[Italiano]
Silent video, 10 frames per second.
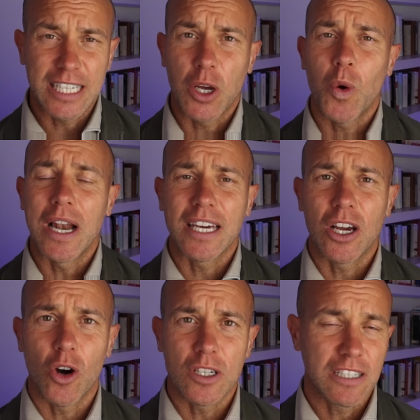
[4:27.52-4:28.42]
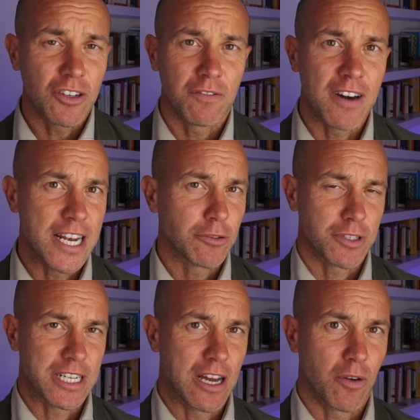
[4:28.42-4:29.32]
che qualche cosa non va nel suo
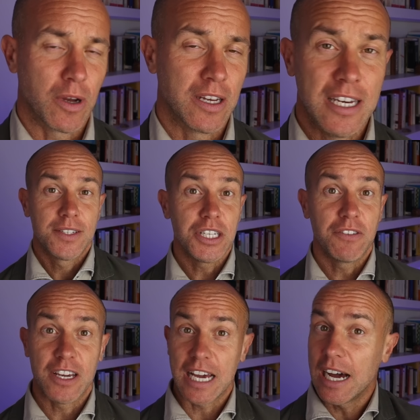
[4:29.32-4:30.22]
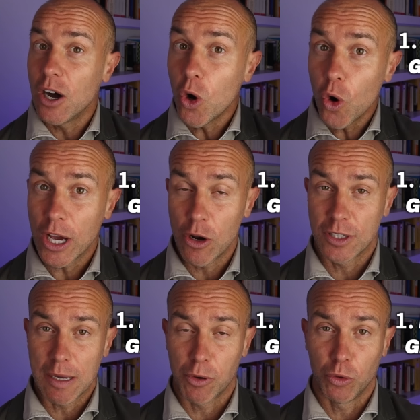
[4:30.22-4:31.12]
sangue. Significa o che non
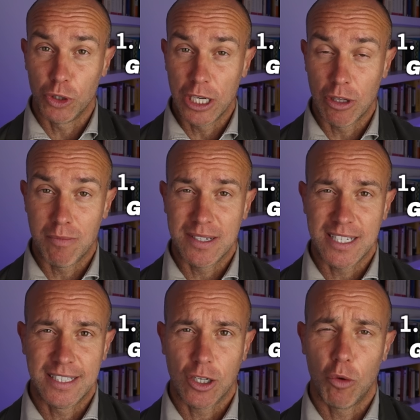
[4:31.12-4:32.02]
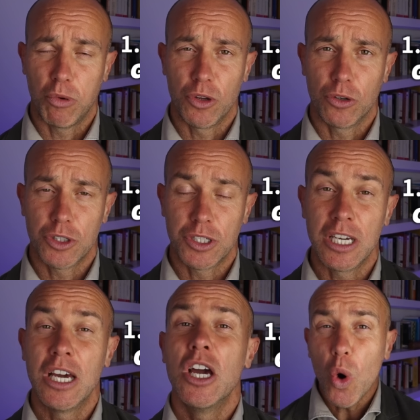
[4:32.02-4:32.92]
sta producendo abbastanza globuli rossi,
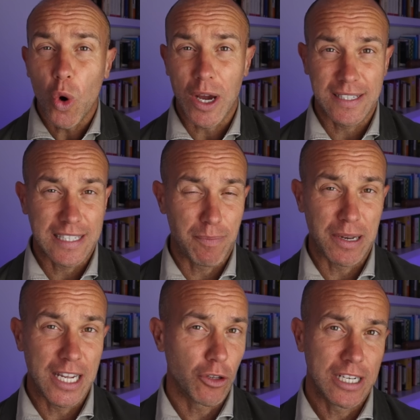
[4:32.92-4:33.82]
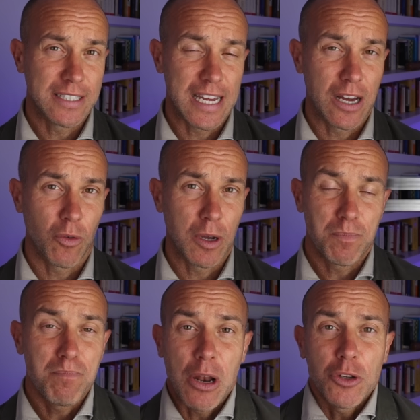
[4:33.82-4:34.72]
o che sta perdendo del sangue,
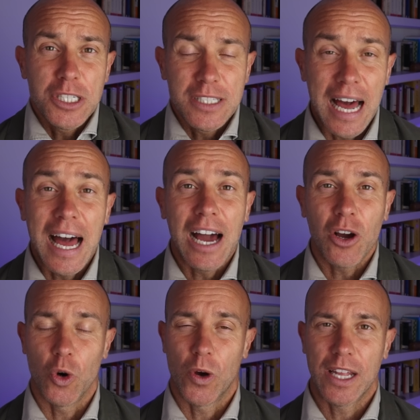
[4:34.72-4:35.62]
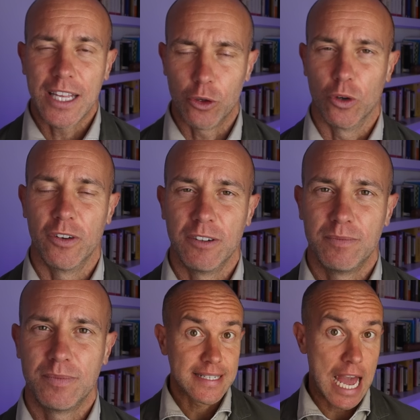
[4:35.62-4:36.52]
ma non si sa ancora da dove.
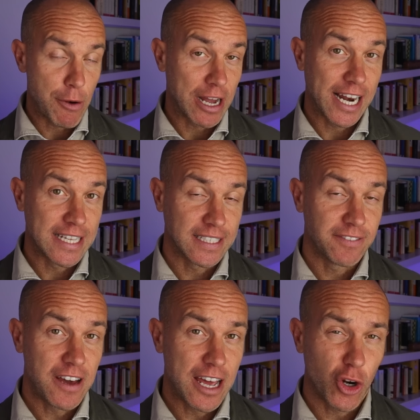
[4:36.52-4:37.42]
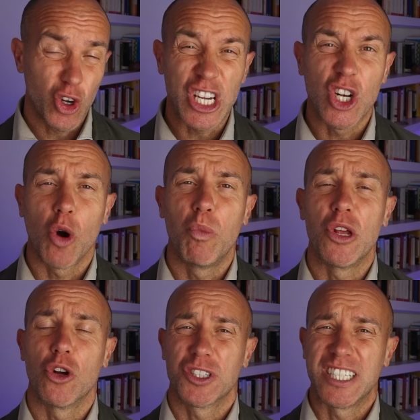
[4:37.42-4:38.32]
Se hai una carenza di ferro, i
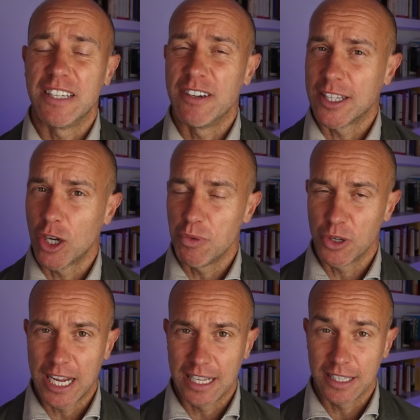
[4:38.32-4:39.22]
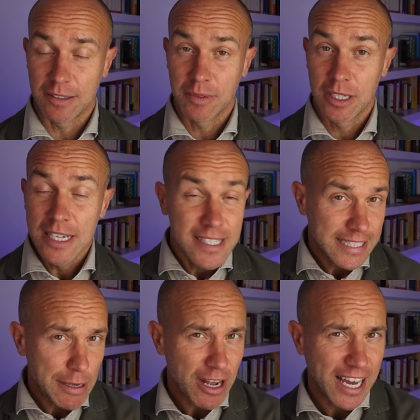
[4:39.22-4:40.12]
globuli rossi diventano più grandi
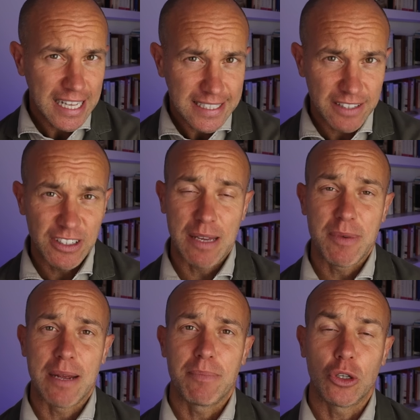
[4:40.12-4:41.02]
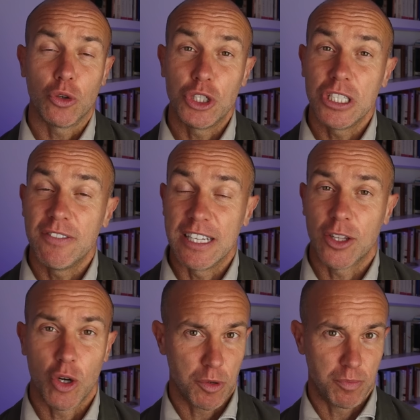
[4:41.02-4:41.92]
se hai una carenza di vitamina B12
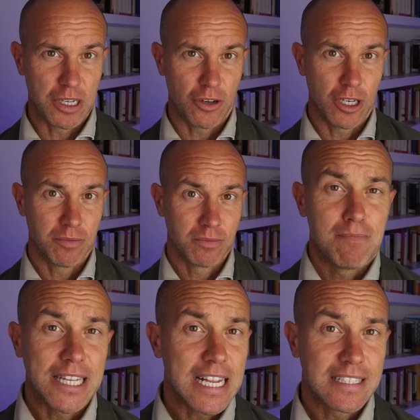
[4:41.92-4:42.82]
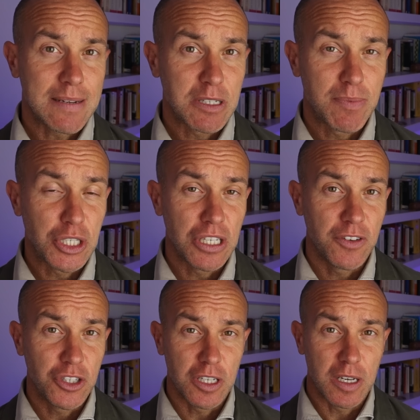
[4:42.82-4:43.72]
diventano più piccoli. Ma dagli esami
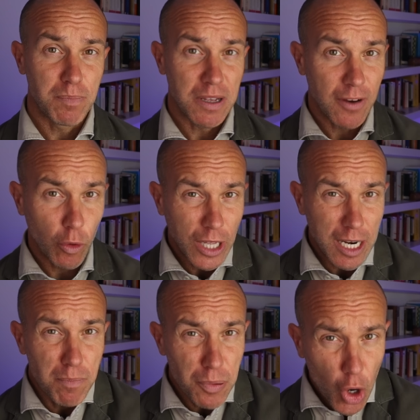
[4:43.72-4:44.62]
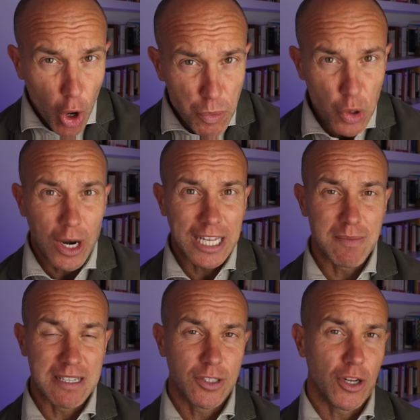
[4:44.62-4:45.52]
specifici per valutare proprio la
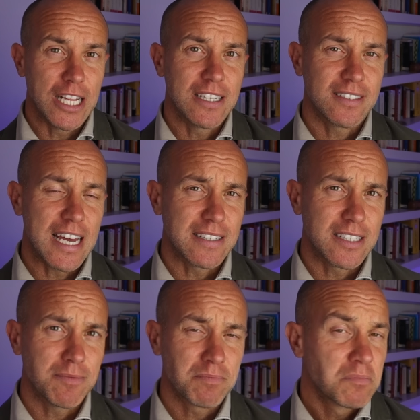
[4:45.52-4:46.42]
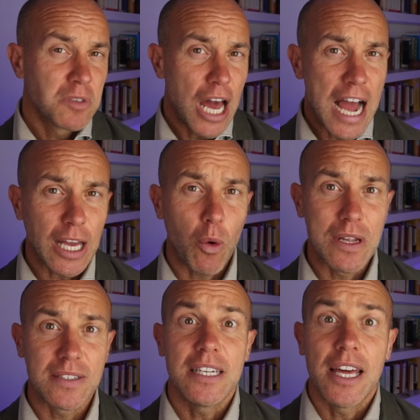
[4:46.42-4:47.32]
dimensione degli stessi, anche
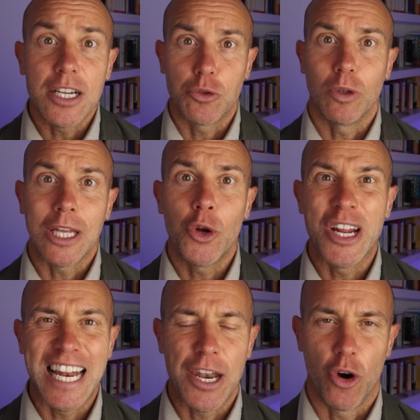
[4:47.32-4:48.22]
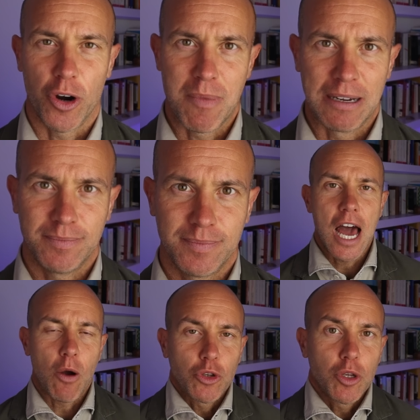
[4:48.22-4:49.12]
questi risultano nella norma.
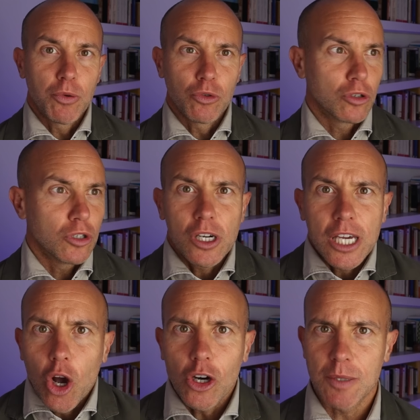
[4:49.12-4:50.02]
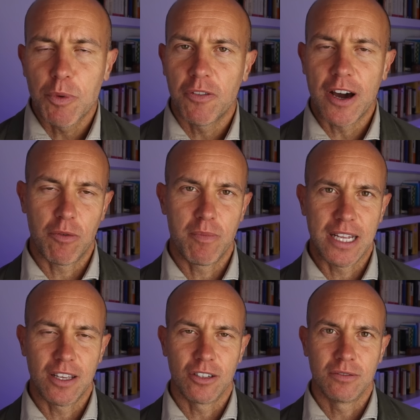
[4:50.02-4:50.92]
A questo punto che cosa può fare un
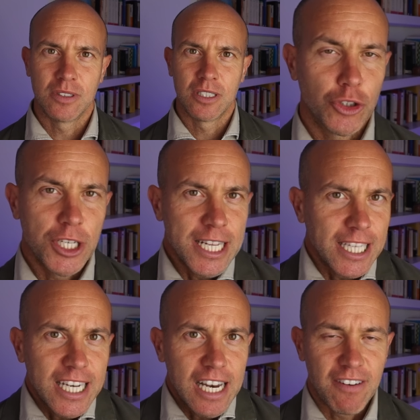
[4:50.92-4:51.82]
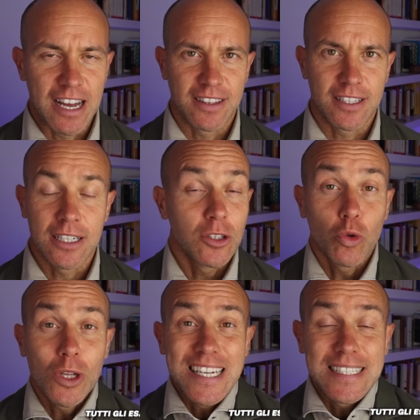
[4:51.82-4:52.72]
medico? Non c'è niente di rilevante,
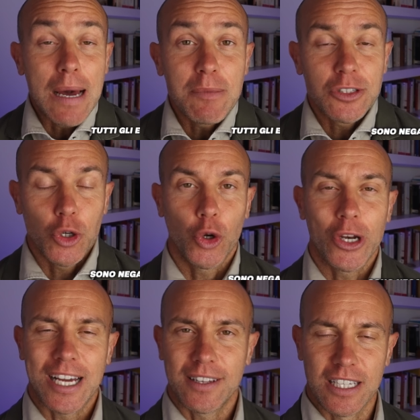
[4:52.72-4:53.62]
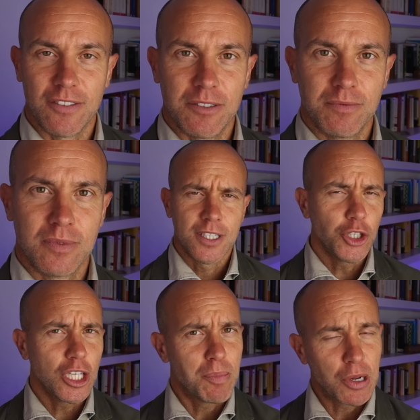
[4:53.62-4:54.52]
tutti gli esami sono negativi.
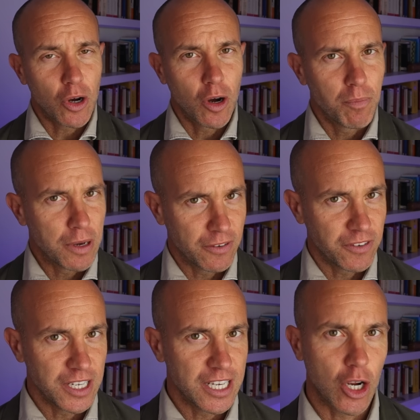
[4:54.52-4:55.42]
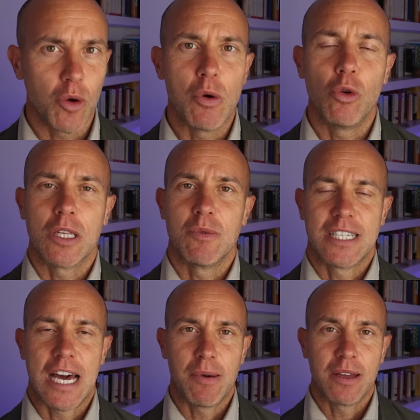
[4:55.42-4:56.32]
Decide però, per finire come ultimo
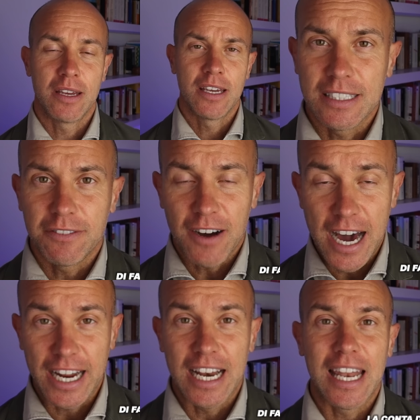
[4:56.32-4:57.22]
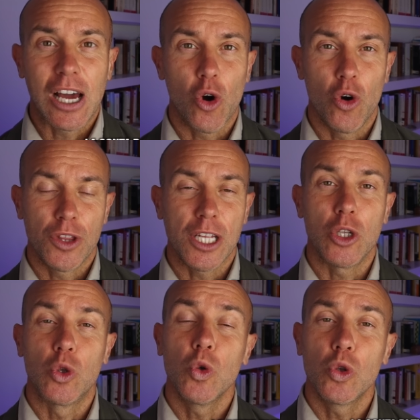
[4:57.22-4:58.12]
esame, di fare la conta
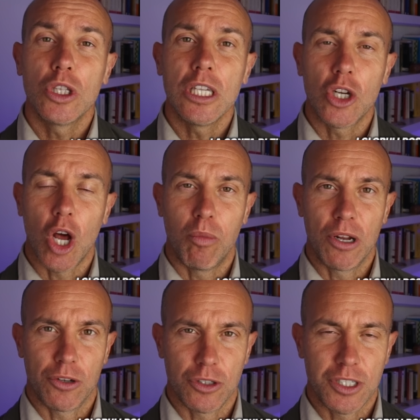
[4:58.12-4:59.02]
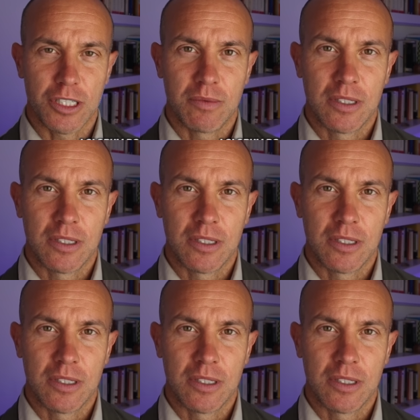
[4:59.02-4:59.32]
di tutti i globuli rossi,